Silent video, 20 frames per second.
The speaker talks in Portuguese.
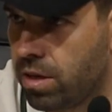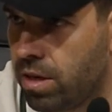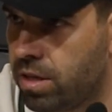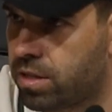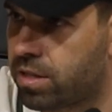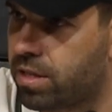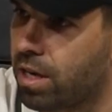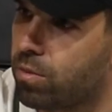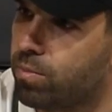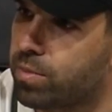E
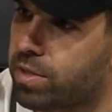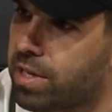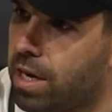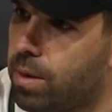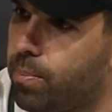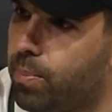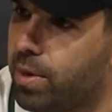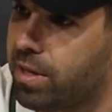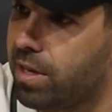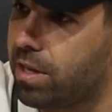isso tem que começar
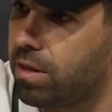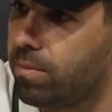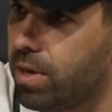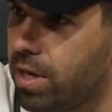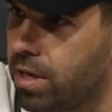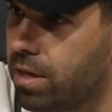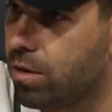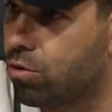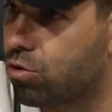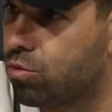a partir de
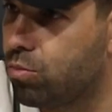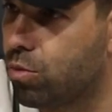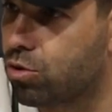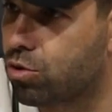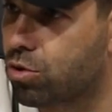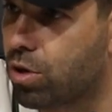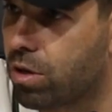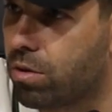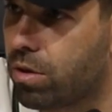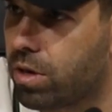mim e dos
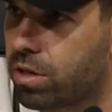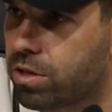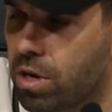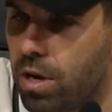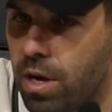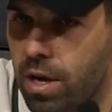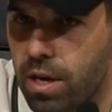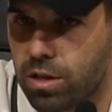meus jogadores,